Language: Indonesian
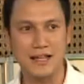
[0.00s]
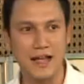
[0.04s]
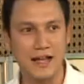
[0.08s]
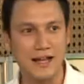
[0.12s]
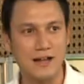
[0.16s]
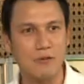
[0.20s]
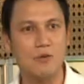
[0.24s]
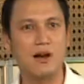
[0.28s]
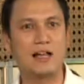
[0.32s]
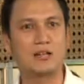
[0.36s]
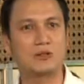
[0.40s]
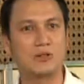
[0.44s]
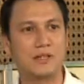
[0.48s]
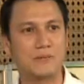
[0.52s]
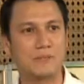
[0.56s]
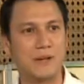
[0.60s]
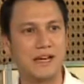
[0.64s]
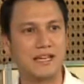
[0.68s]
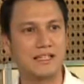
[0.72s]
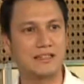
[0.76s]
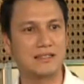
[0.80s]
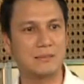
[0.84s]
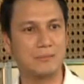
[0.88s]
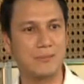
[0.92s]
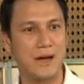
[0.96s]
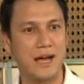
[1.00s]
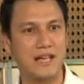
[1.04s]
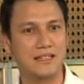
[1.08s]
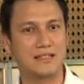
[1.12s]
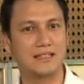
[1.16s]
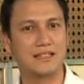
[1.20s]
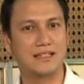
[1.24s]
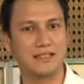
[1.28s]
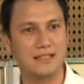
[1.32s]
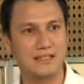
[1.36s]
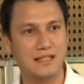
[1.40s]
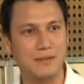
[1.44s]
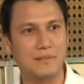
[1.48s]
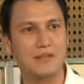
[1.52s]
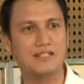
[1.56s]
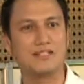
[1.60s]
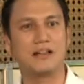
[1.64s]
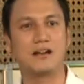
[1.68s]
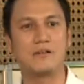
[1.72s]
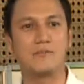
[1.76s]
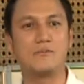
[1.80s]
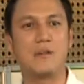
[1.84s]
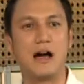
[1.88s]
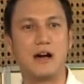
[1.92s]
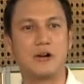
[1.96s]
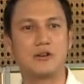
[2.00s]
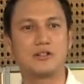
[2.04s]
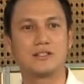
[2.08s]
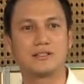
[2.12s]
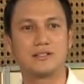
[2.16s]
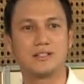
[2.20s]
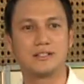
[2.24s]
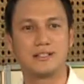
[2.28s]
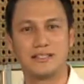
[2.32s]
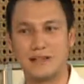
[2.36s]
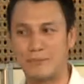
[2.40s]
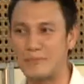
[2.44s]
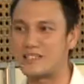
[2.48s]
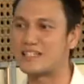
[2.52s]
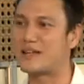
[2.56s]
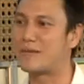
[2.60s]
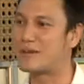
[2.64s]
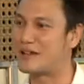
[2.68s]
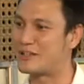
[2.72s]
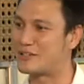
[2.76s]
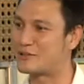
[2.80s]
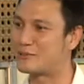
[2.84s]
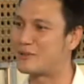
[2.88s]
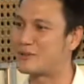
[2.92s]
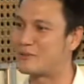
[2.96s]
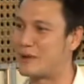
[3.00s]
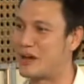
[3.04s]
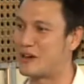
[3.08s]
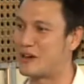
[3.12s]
sekarang waktu yang paling tepat kita sama-sama membangun sama-sama supaya